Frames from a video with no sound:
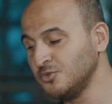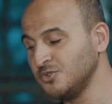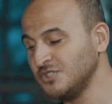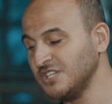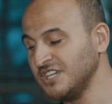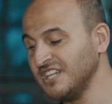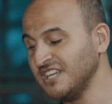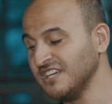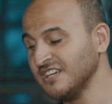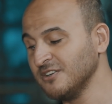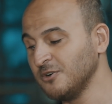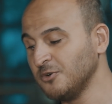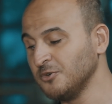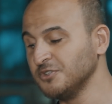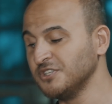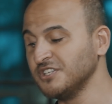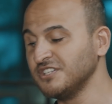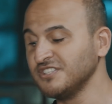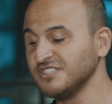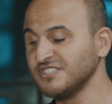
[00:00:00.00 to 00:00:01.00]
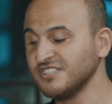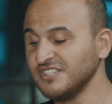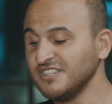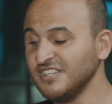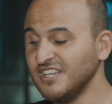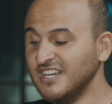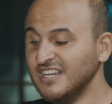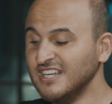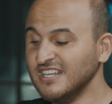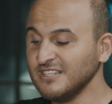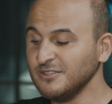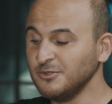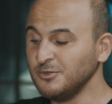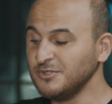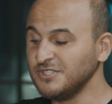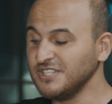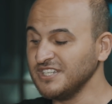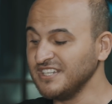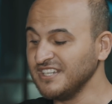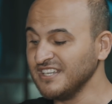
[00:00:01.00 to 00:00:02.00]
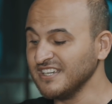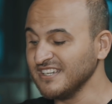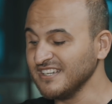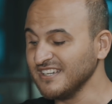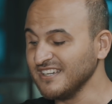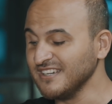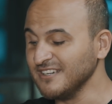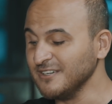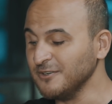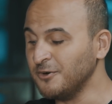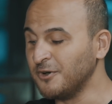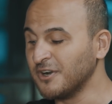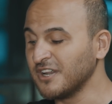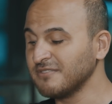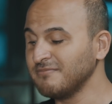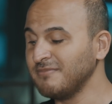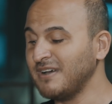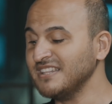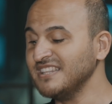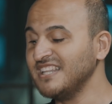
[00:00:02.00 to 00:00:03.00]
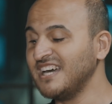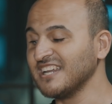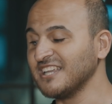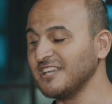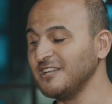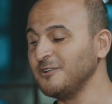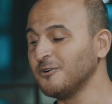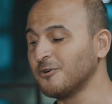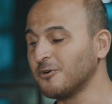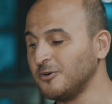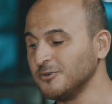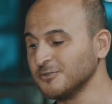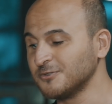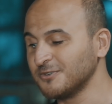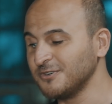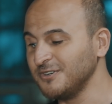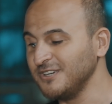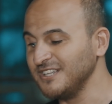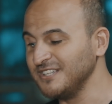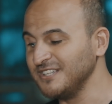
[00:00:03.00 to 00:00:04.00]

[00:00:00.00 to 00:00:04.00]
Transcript: düzeni, odanızın düzeni, e, öğretmenler geliyor kontrol